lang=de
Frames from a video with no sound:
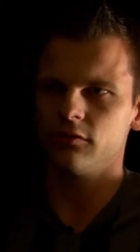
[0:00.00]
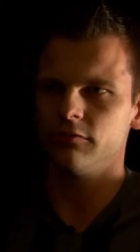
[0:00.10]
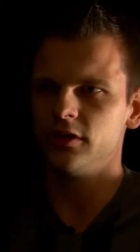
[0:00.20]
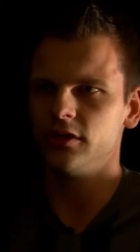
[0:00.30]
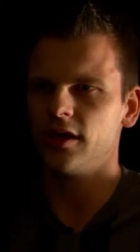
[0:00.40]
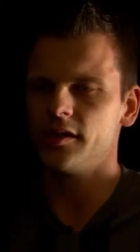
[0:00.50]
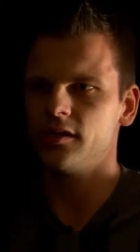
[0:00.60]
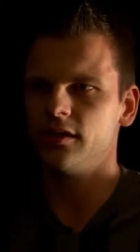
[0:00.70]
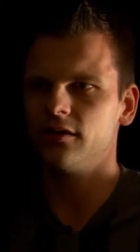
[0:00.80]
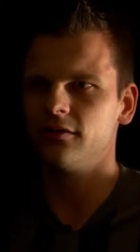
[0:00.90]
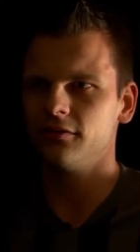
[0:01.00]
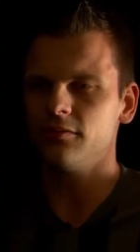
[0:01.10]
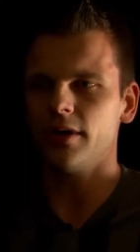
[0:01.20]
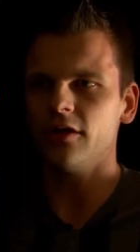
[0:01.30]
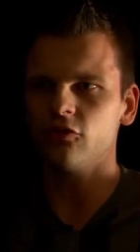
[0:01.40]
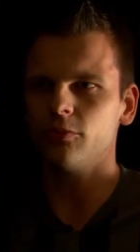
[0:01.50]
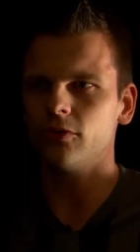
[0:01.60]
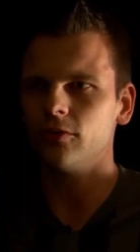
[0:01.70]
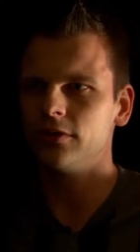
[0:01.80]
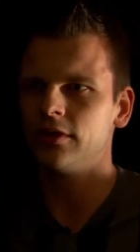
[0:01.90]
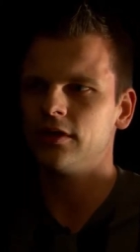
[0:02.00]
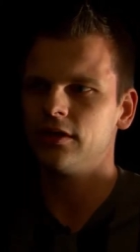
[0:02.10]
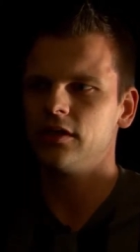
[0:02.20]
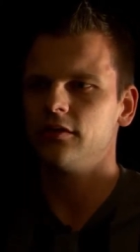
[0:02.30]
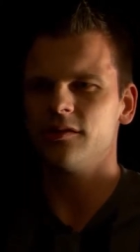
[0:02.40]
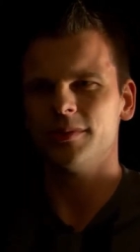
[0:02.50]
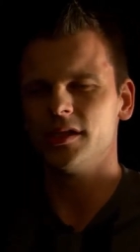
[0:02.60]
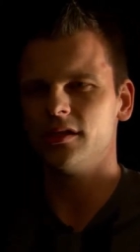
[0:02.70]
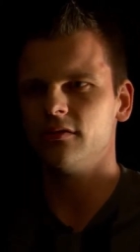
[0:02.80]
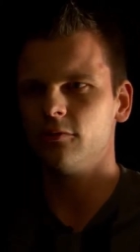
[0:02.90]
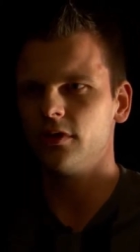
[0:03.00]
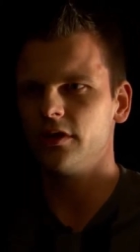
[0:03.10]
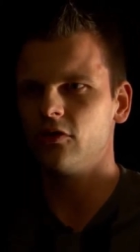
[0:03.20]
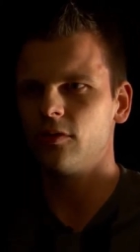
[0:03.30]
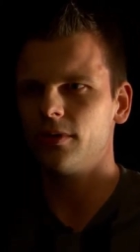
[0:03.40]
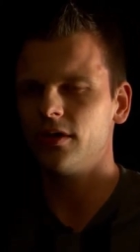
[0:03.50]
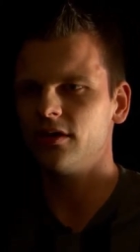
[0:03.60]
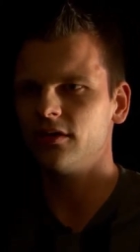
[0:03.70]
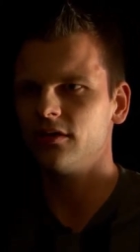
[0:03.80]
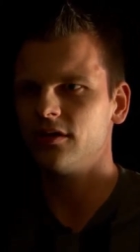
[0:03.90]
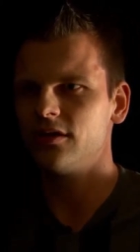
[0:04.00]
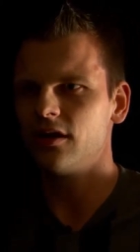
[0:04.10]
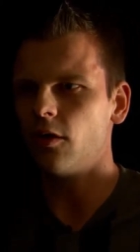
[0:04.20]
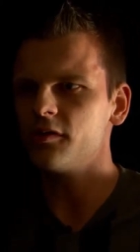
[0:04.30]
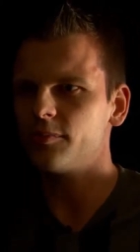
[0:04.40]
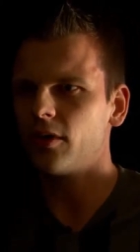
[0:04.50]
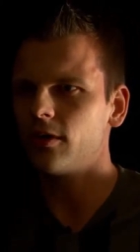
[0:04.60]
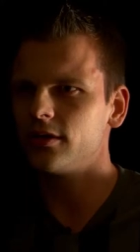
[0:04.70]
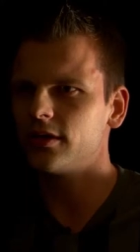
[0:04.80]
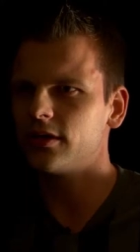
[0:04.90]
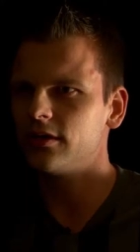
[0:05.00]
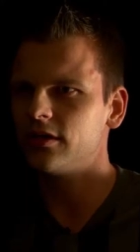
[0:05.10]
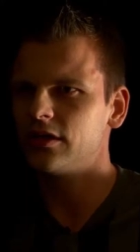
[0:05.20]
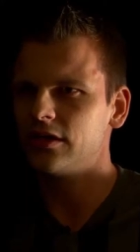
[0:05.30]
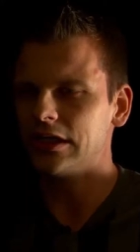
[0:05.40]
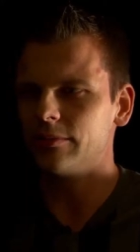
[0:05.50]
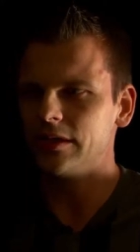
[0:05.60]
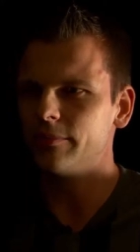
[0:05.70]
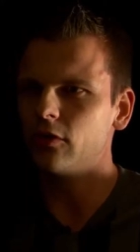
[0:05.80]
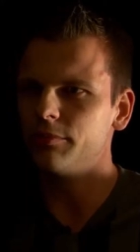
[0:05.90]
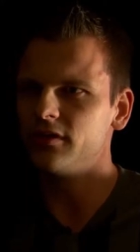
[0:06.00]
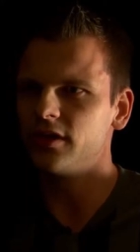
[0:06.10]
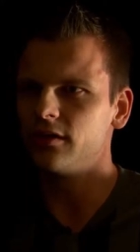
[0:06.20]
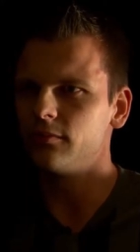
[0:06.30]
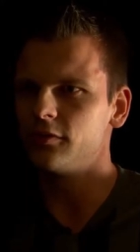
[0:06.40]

sowie geistiger Beanspruchung und dass man sich hier wirklich körperlich auspowern kann, aber eben auch mitdenken